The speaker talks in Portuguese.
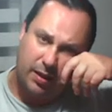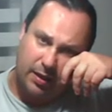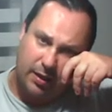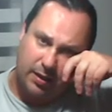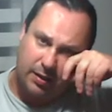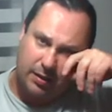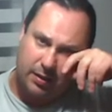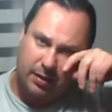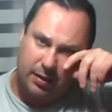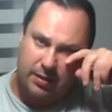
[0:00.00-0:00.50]

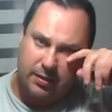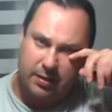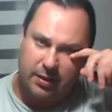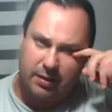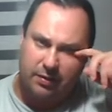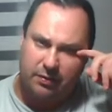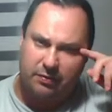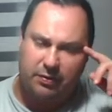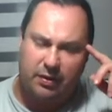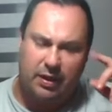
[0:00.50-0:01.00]
a
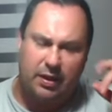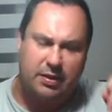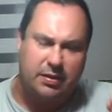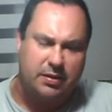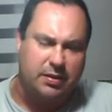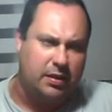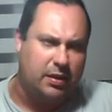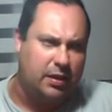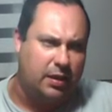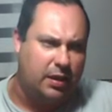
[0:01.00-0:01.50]
terceira
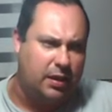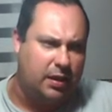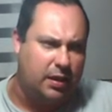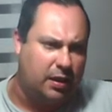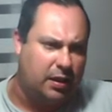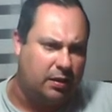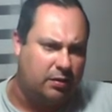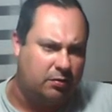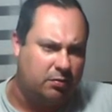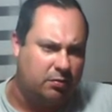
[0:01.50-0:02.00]
fase, que é
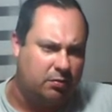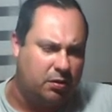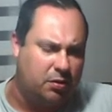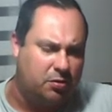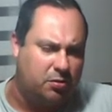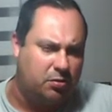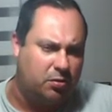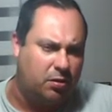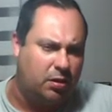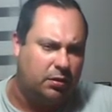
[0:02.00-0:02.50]
a do
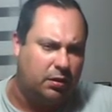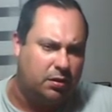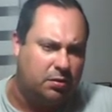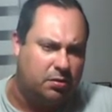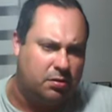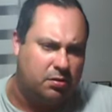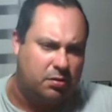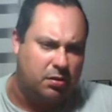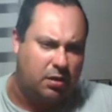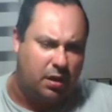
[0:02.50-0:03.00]

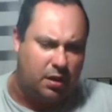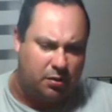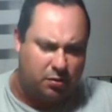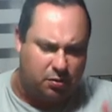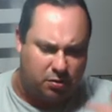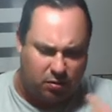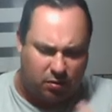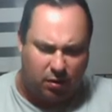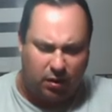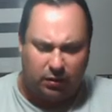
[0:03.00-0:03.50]
Aristóteles,
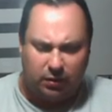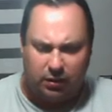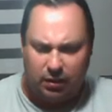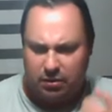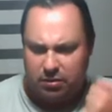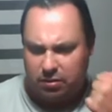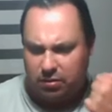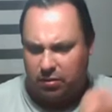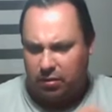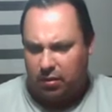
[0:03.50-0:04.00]

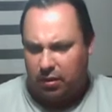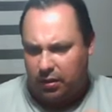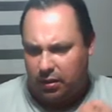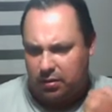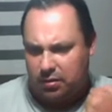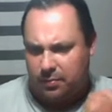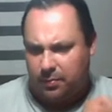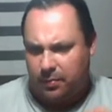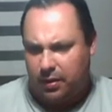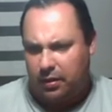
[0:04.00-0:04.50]
Aristóteles
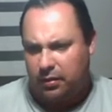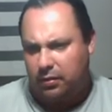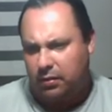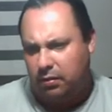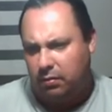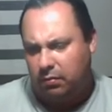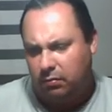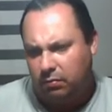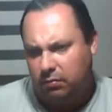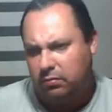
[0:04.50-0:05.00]
Sócrates e
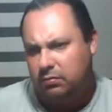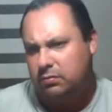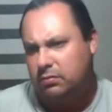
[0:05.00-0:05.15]
Platão,